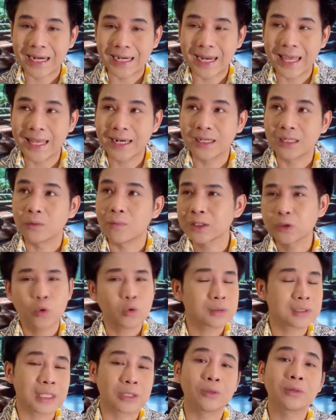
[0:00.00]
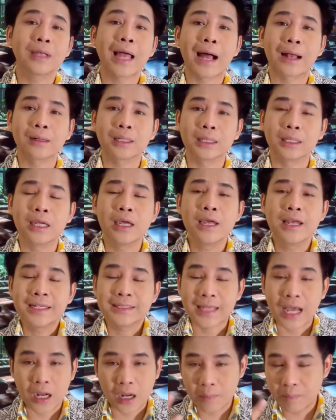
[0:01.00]
งการเล่นหรือว่าทุกสิ่งทุกอย่างเลย
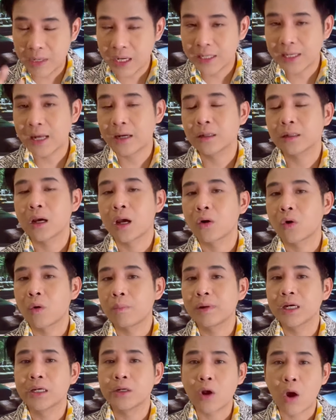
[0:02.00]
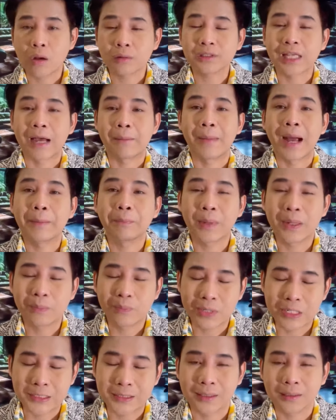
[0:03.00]
สากกระเบือยันเรือรบเลยน้องสามารถ
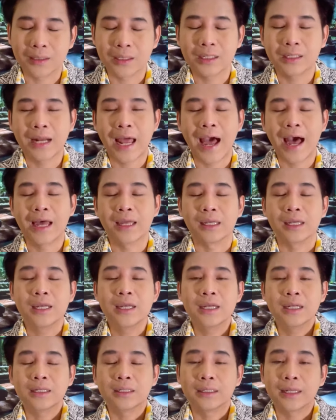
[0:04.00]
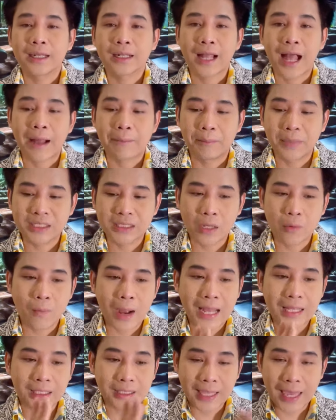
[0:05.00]
เป็นพรีเซนเตอร์ได้นะครับ ไม่
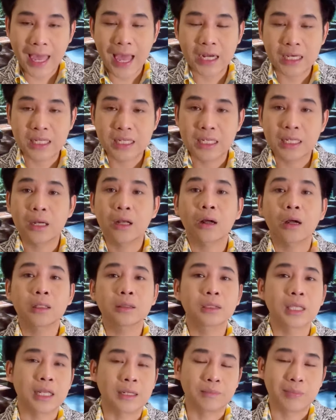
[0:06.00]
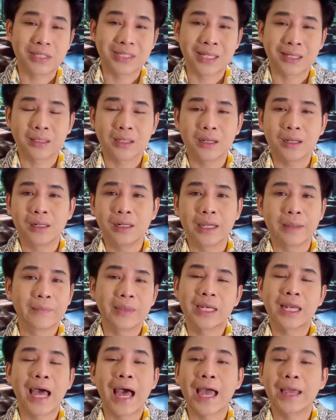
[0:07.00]
ใช่ว่าแค่อันนี้แล้วก็ติดพรีเซนเตอร์เล
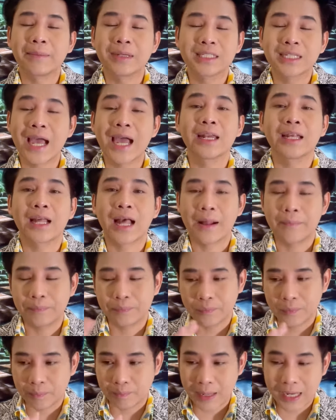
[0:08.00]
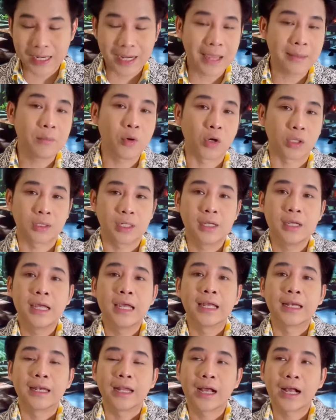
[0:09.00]
ยไม่ได้ไม่ใช่นะครับ เป็นได้หมด
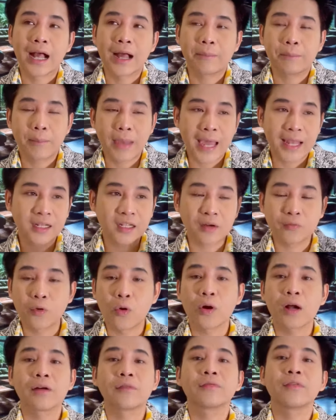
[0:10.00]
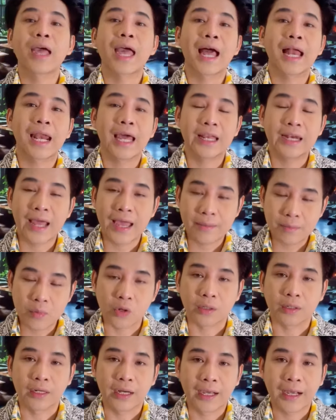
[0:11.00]
นะครับแบรนด์กาแฟกาแฟอะไรได้
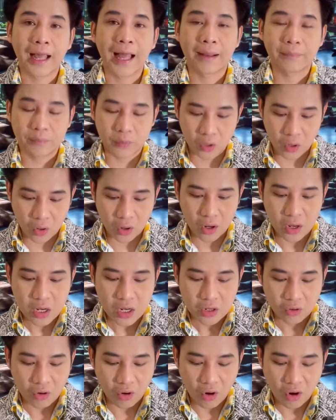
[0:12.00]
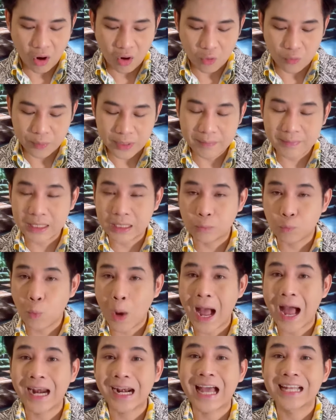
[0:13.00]
หมดนะครับ เนาะก็อุ้มอิมคิ
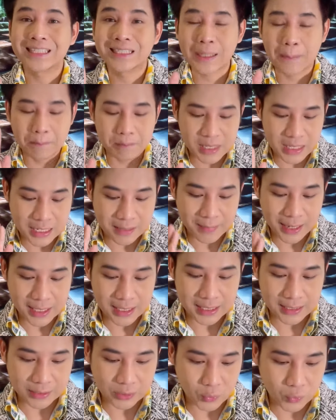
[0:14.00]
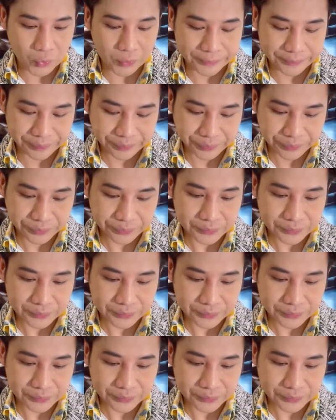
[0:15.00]
ดว่านะ จะมีมาอีกอยู่